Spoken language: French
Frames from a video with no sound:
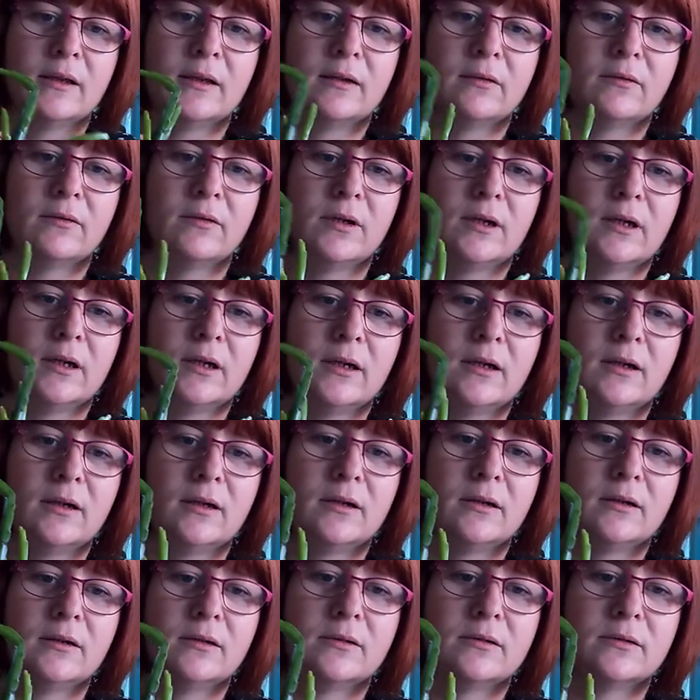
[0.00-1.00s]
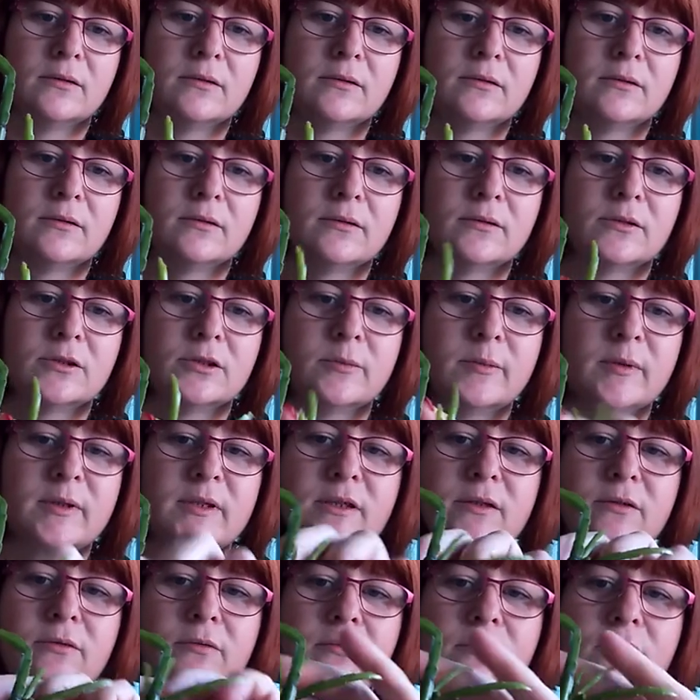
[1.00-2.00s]
Et voilà. Je sais pas
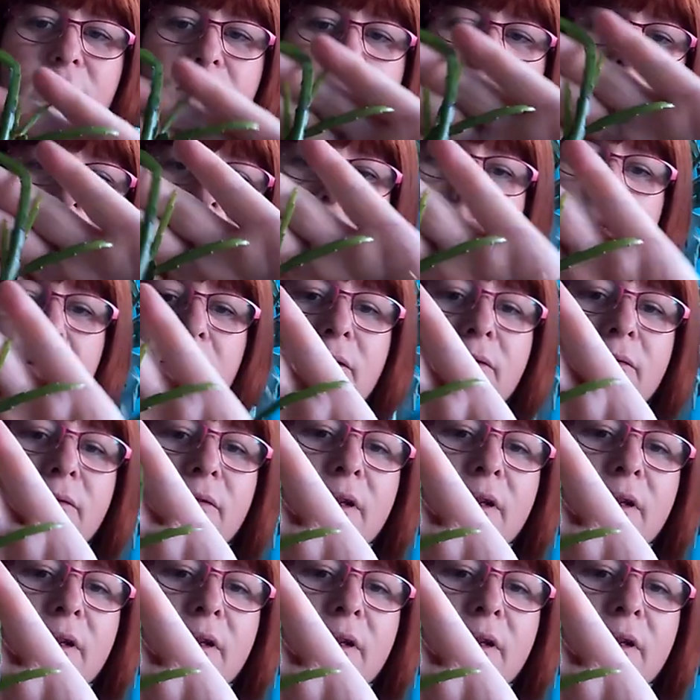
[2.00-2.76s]
si vous voyez là.